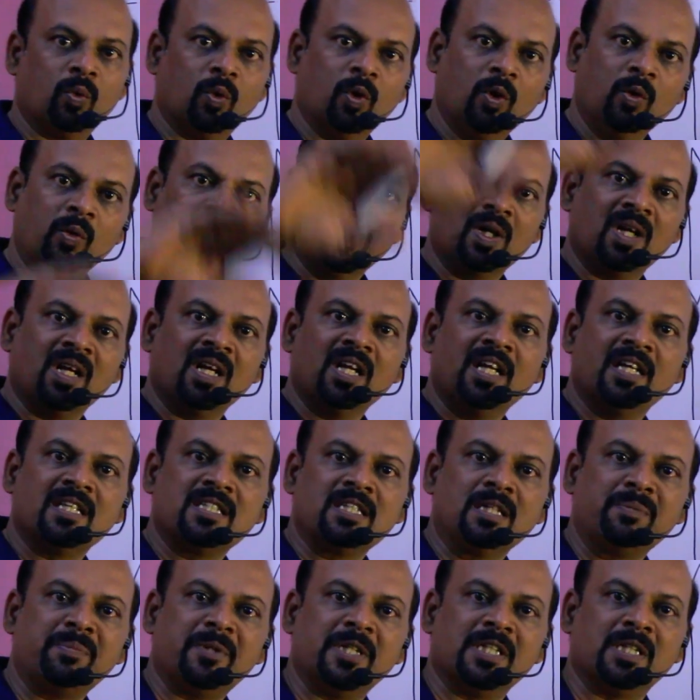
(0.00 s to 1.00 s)
ஓவராலாக
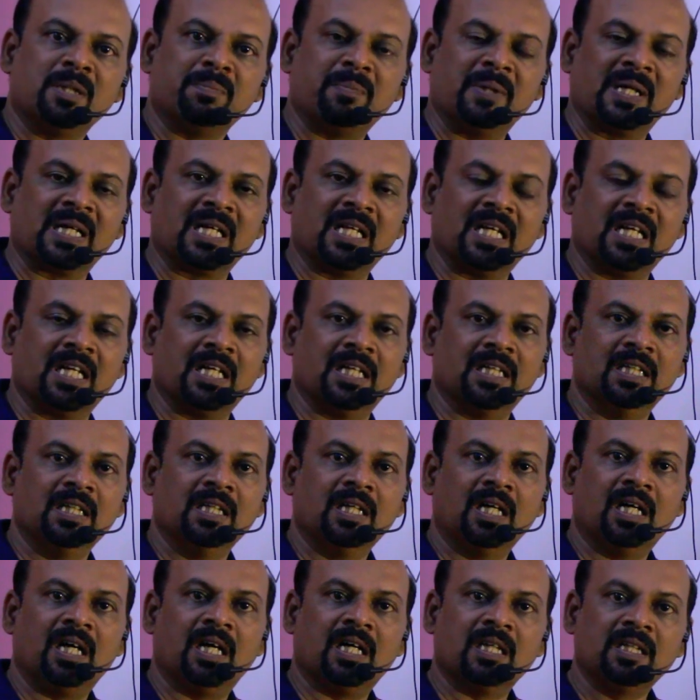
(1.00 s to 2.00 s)
எக்ஸாம் எழுதியிருப்பாங்கல்ல
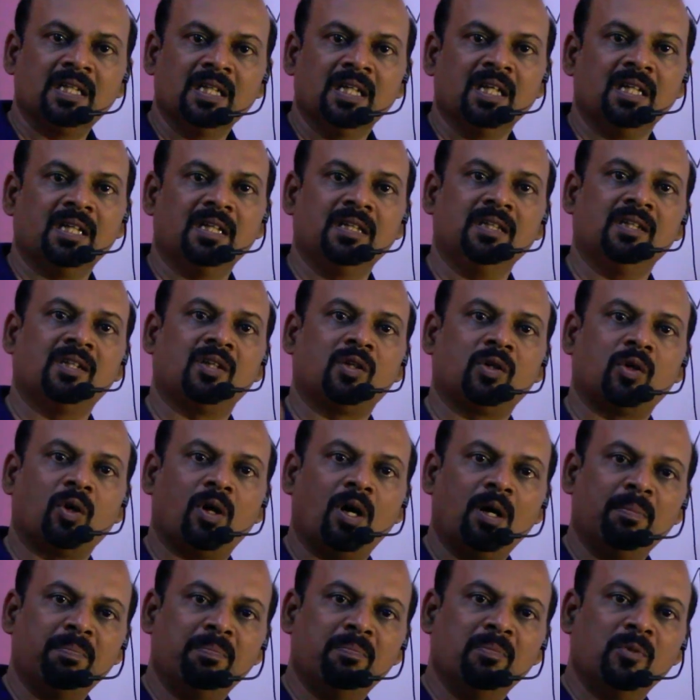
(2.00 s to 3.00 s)
அதில்
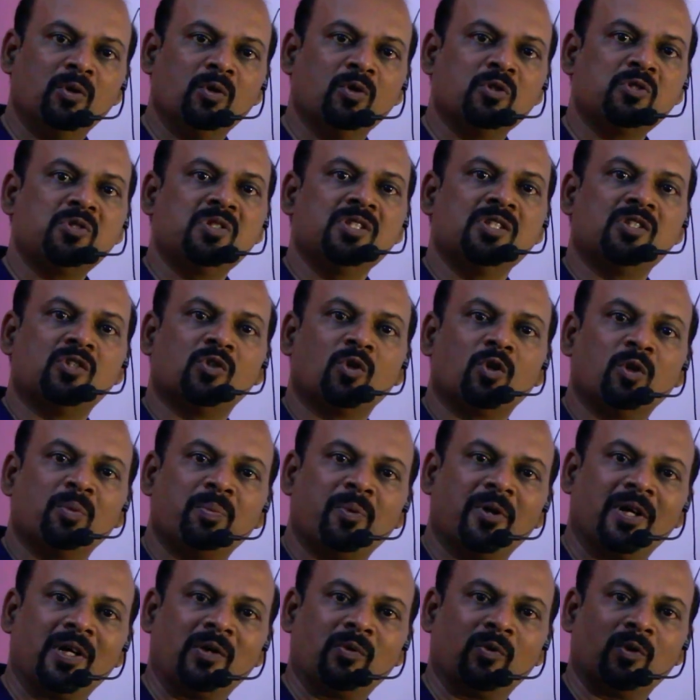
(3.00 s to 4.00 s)
டாப் மோஸ்ட் ஜீரோ
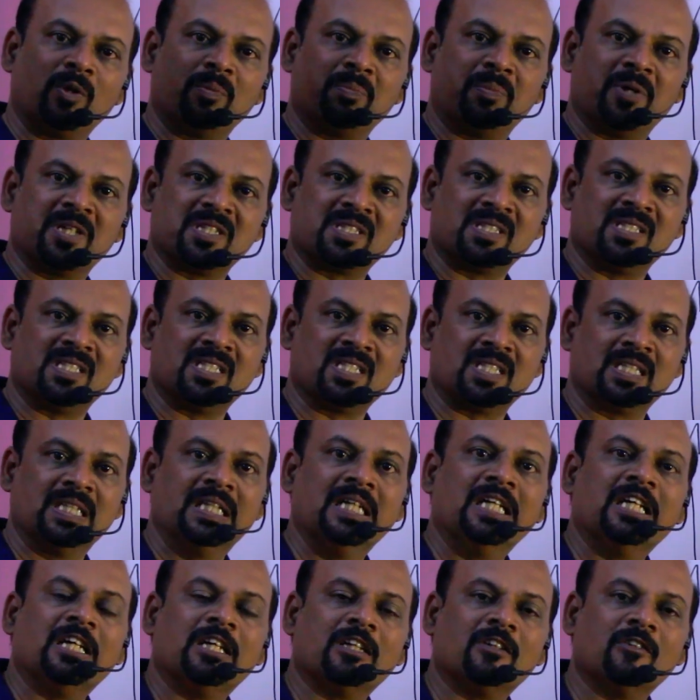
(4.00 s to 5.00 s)
பாயிண்ட் ஒன் பர்சன்டேஜ்
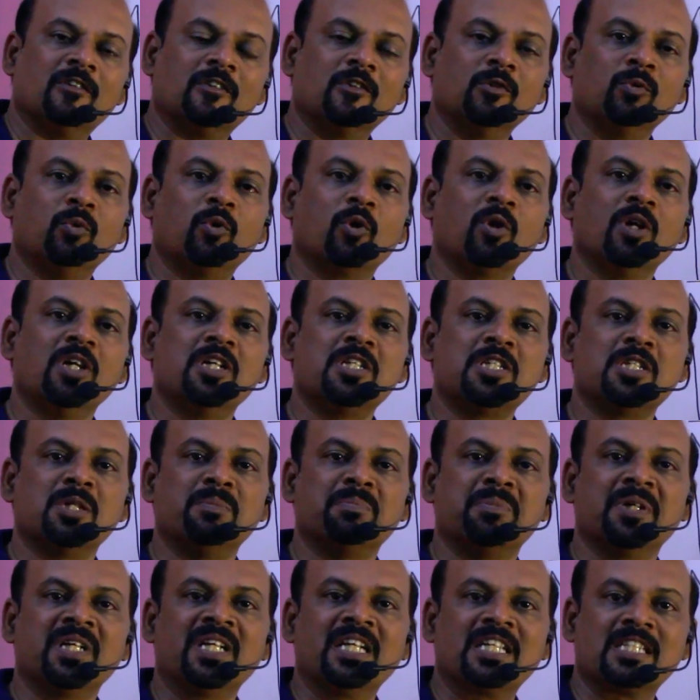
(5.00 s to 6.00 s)
அதாவது ஒரு
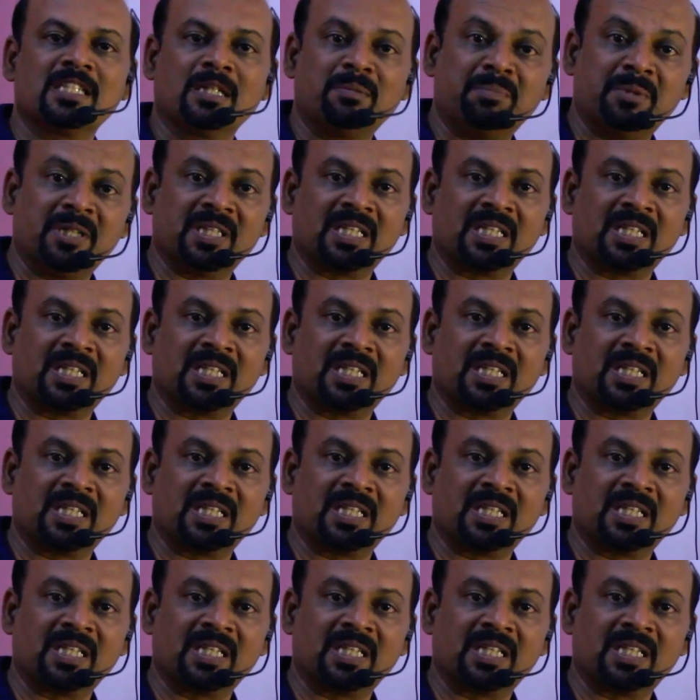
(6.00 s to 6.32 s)
லட்சம் பேர் எக்ஸாம்